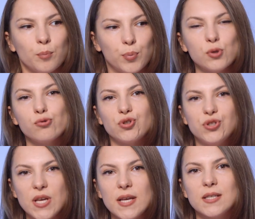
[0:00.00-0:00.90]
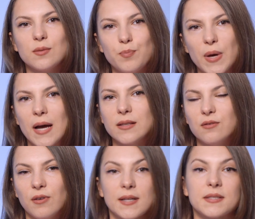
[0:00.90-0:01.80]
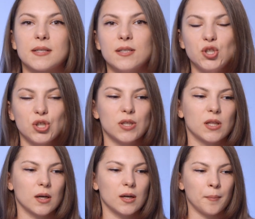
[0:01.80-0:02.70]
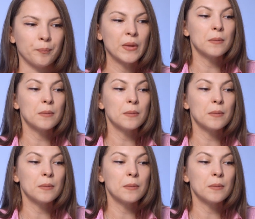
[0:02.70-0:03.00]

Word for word: плюс 10, 5, 20 лишних килограмм.